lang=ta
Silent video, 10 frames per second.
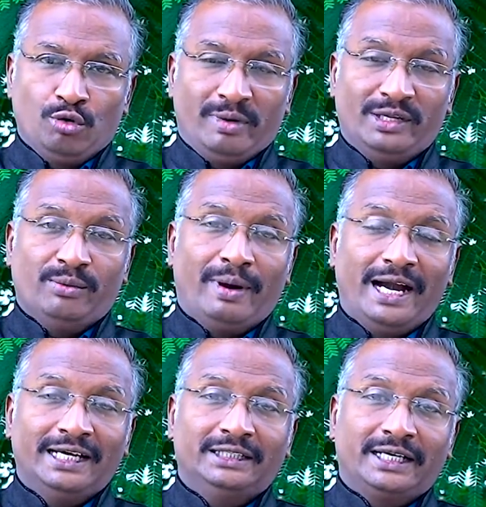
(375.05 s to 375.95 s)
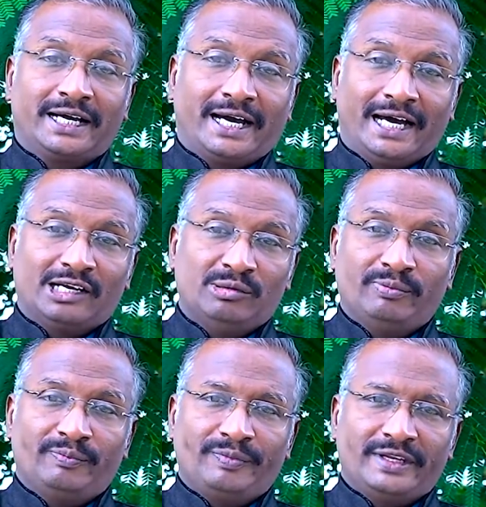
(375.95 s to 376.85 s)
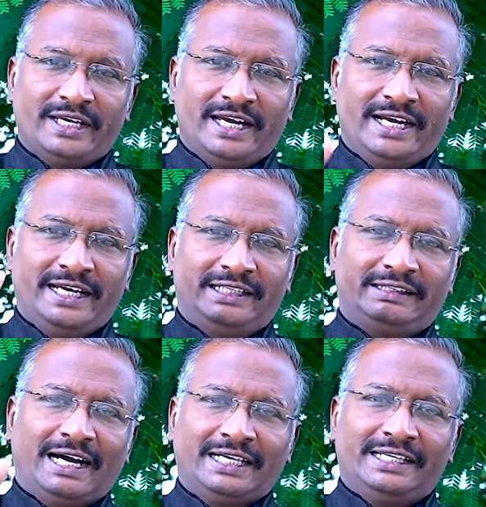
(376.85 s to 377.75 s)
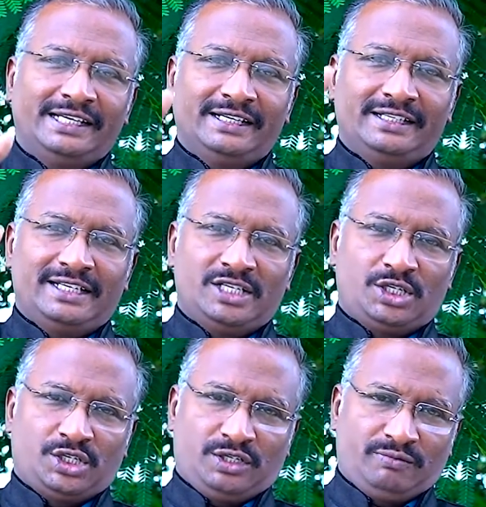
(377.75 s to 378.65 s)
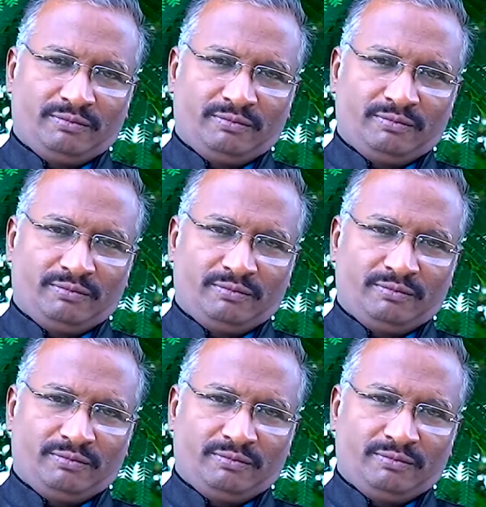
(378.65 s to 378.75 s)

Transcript: உமது வலது கரம் என்னை தாங்கினது என்று